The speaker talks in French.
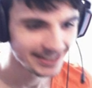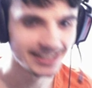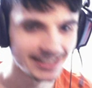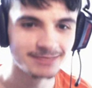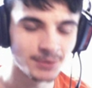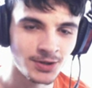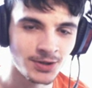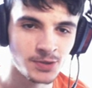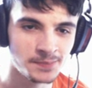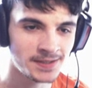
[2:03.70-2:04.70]
Pourquoi je
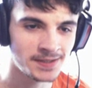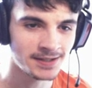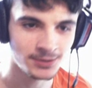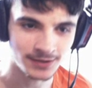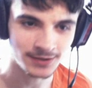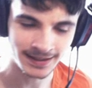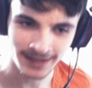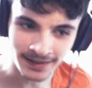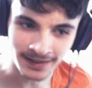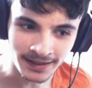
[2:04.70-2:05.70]
pissais sur la
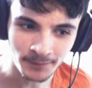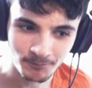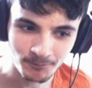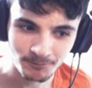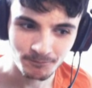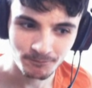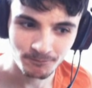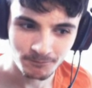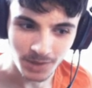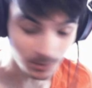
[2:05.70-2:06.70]
TNT
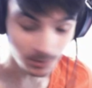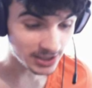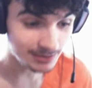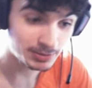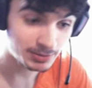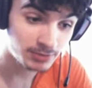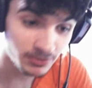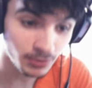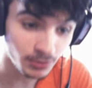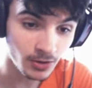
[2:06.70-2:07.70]
Il me reste le pipi
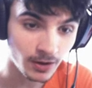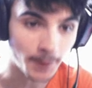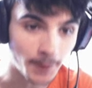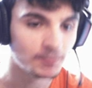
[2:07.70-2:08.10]
fumant là.